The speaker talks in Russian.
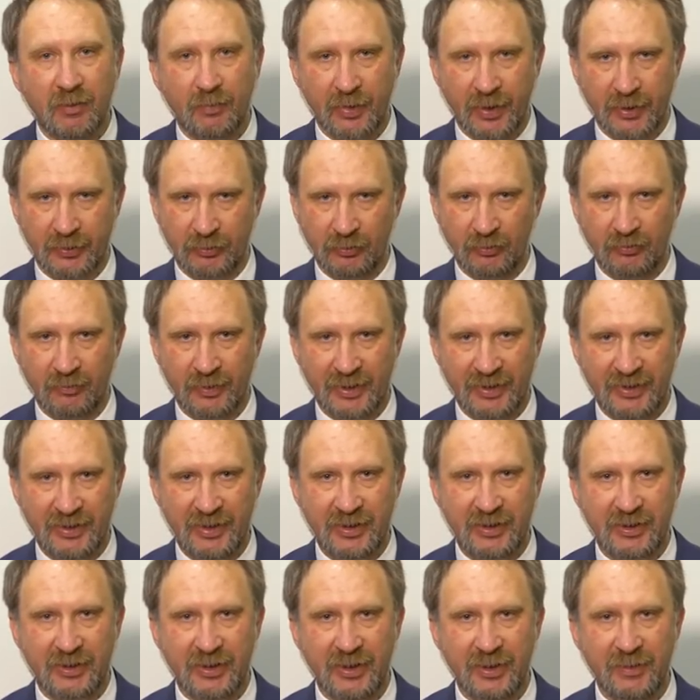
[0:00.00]
Поэтому в
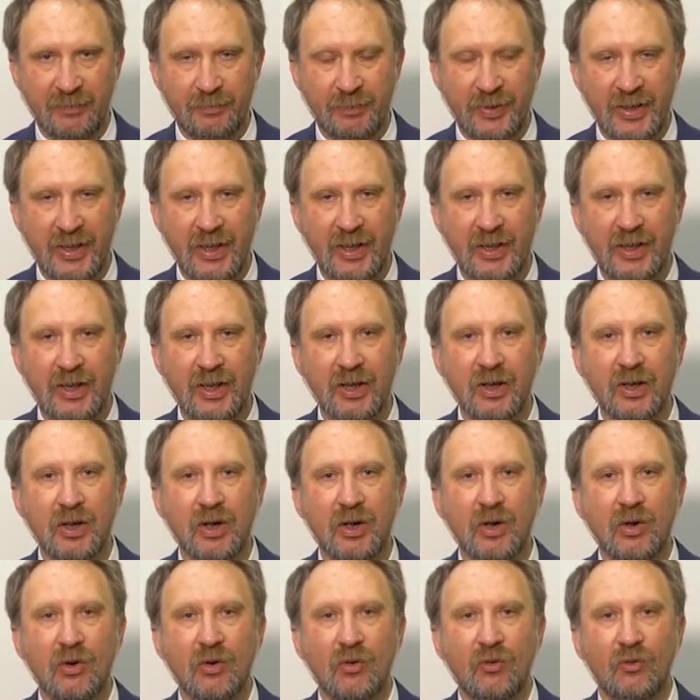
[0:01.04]
Российской империи
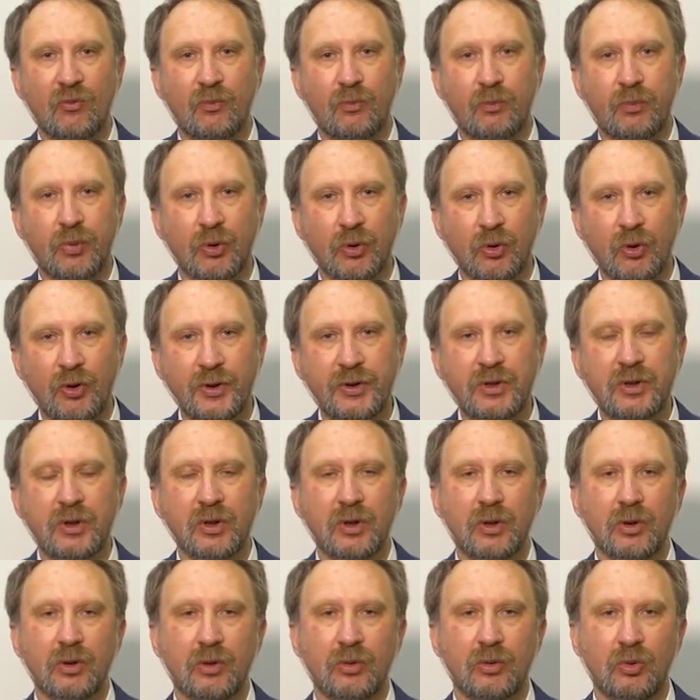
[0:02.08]
вплоть
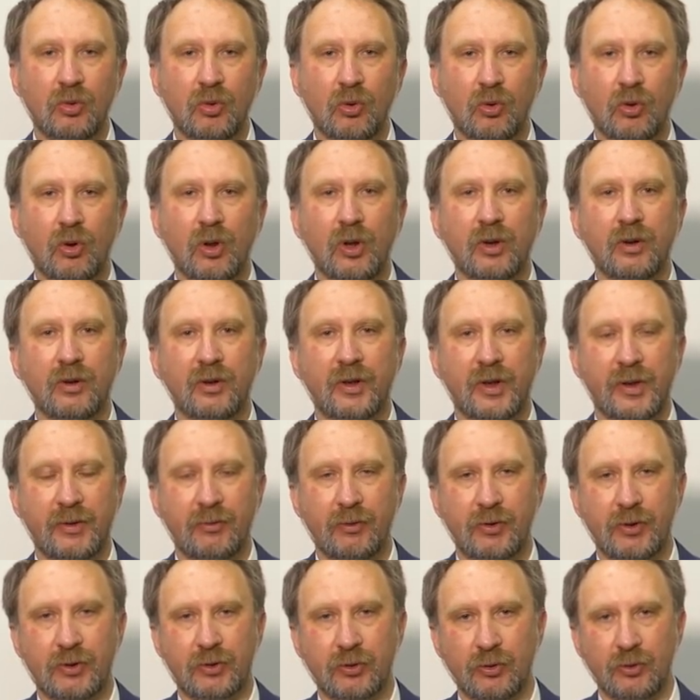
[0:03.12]
до
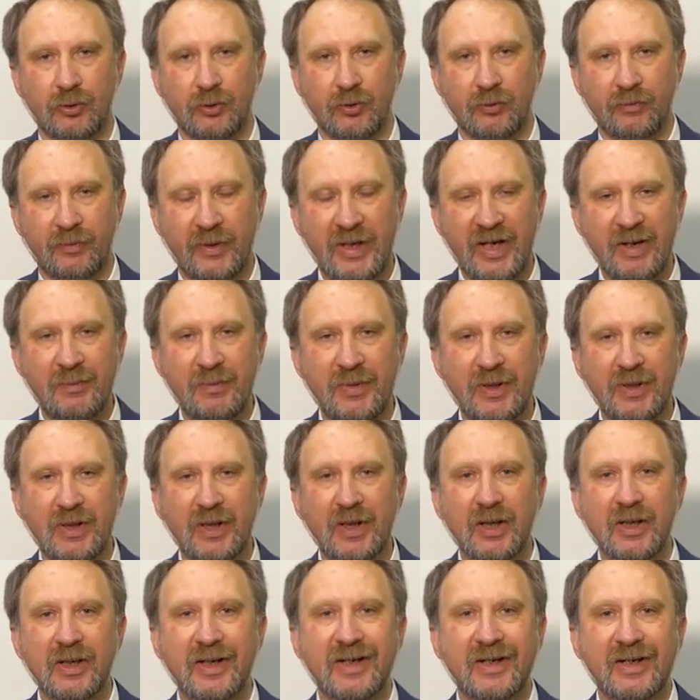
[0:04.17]
революционного
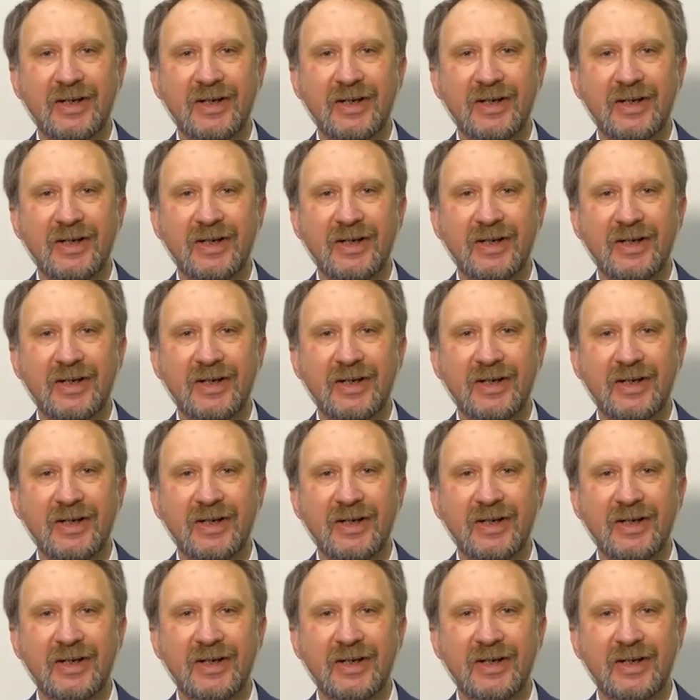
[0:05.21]
времени